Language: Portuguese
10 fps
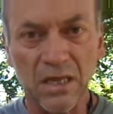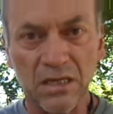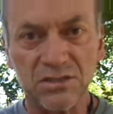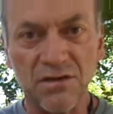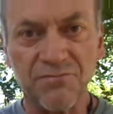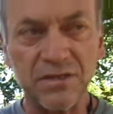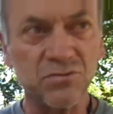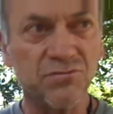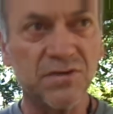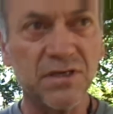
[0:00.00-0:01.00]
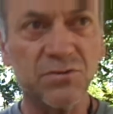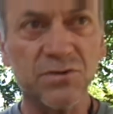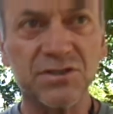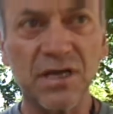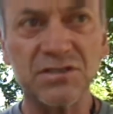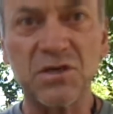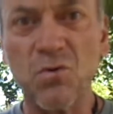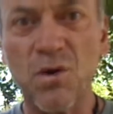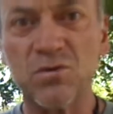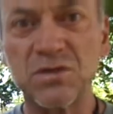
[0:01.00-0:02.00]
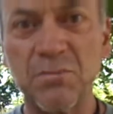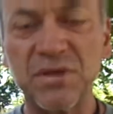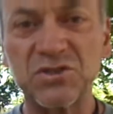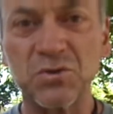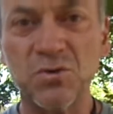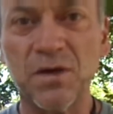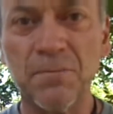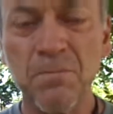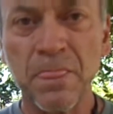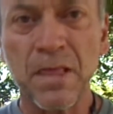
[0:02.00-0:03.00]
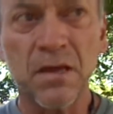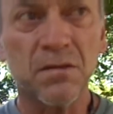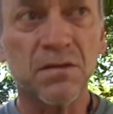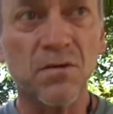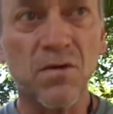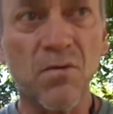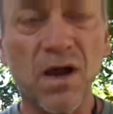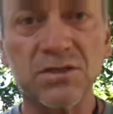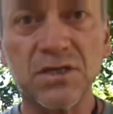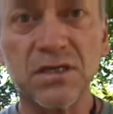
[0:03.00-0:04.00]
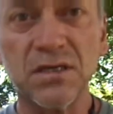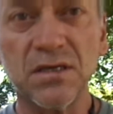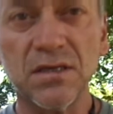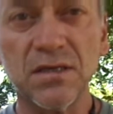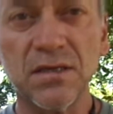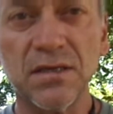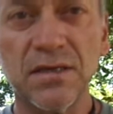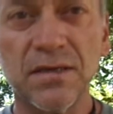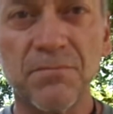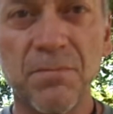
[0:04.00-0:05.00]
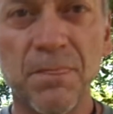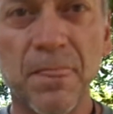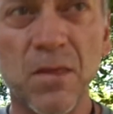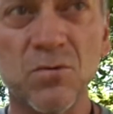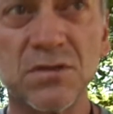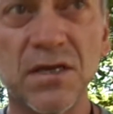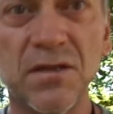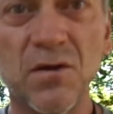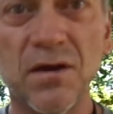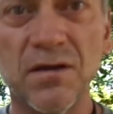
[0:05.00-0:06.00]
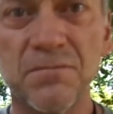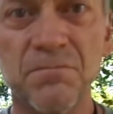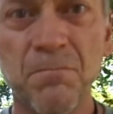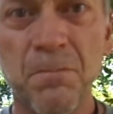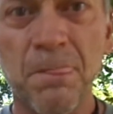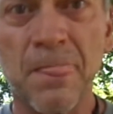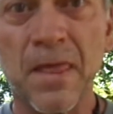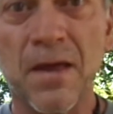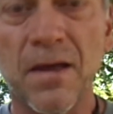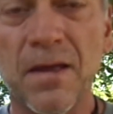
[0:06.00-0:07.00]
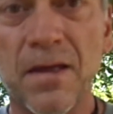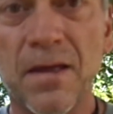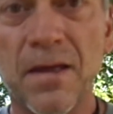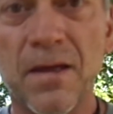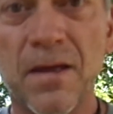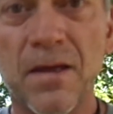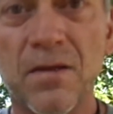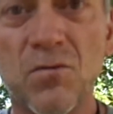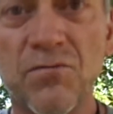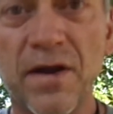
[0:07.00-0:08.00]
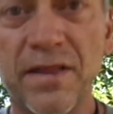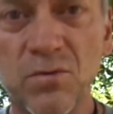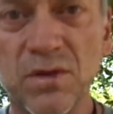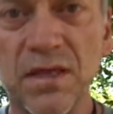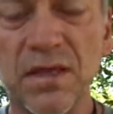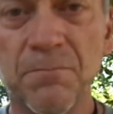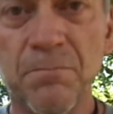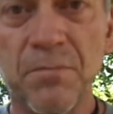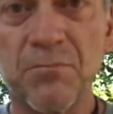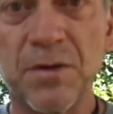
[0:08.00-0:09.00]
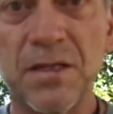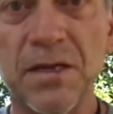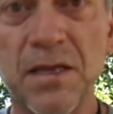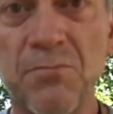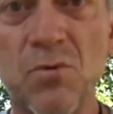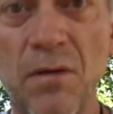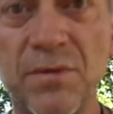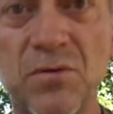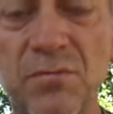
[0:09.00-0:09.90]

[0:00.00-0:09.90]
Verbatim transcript: já fez o vídeo e já indicou a outra pessoa. Então eu acho que eu teria, é, eu faria o que? Pediria para um amigo